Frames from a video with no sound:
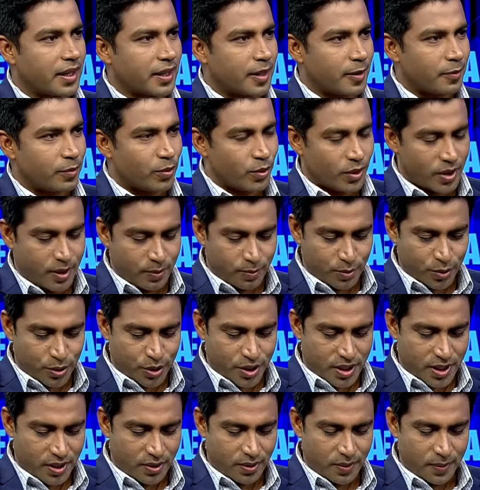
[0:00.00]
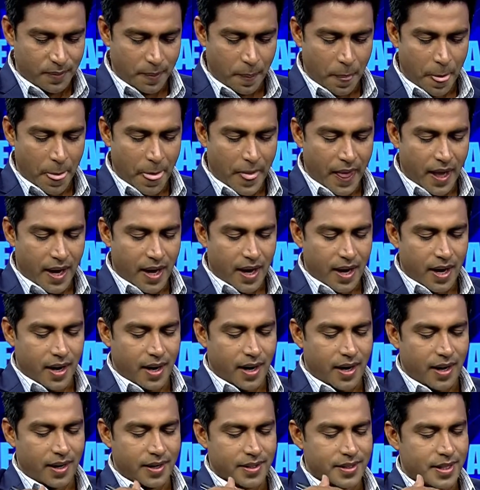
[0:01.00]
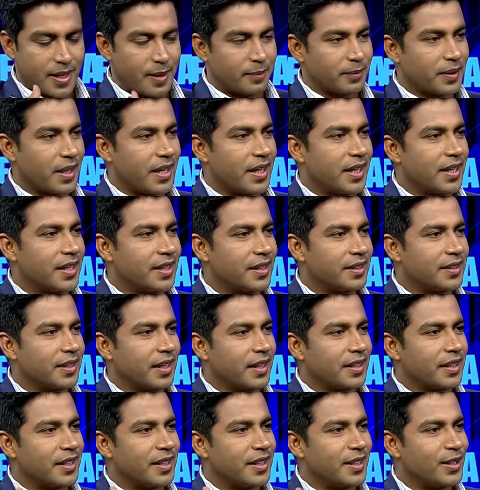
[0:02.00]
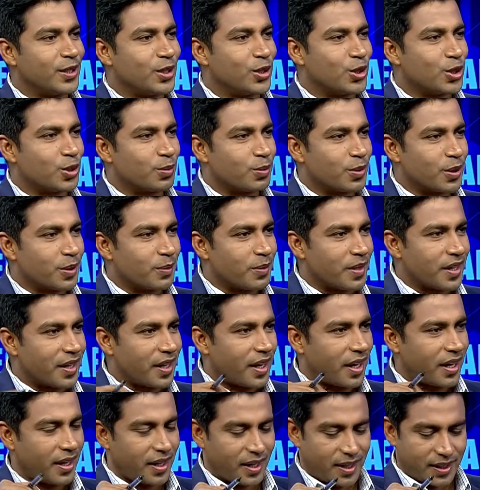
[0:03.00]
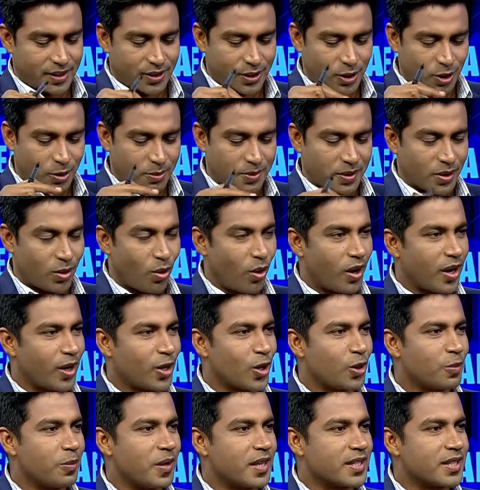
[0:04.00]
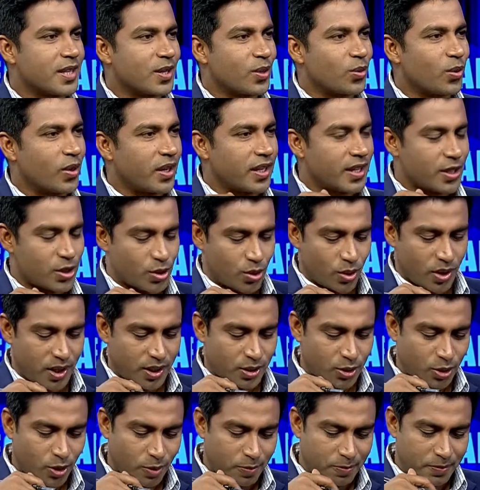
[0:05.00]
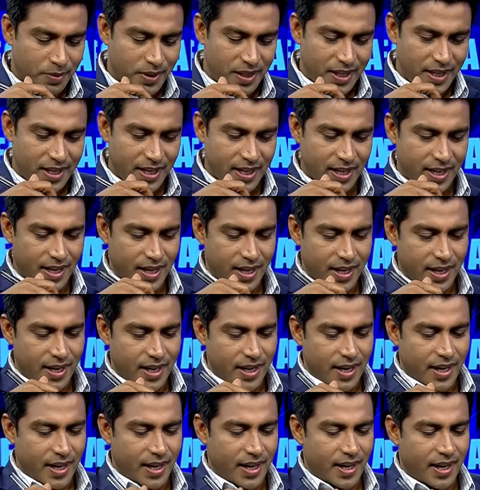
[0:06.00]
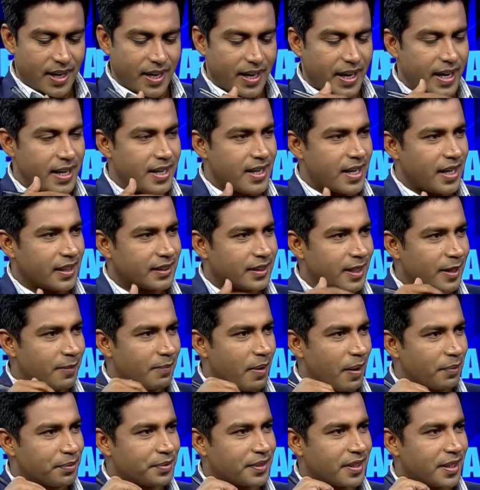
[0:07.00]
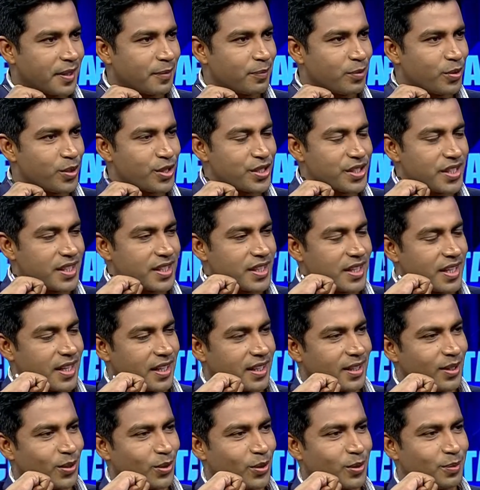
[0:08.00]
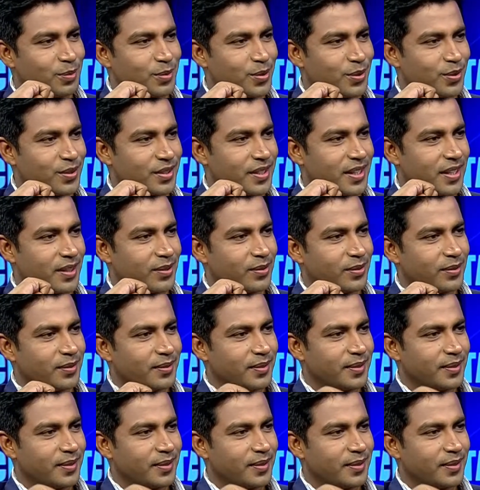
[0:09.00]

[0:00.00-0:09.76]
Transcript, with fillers: একটা প্রজ্ঞাপন ছিল যে আমদানির ক্ষেত্রে একটা নির্দিষ্ট পরিমাণ টাকা রাখতে হবে ডলারের বাজারও অনেক চড়া সব মিলিয়ে এই খাতের ব্যবসার পরিস্থিতিটা কীরকম চলছে এখন